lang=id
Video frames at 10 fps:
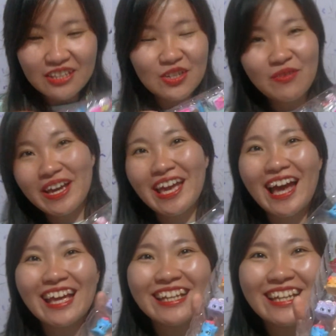coba
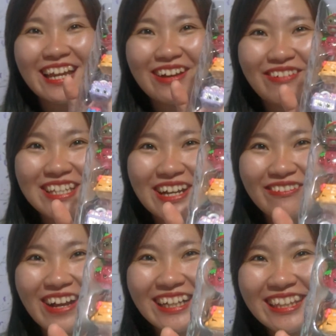ya ini ada banyak
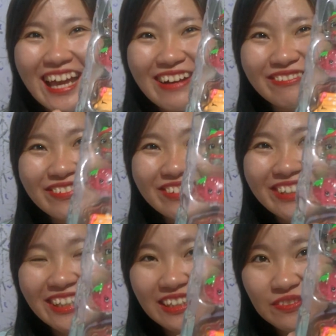banget ya ampun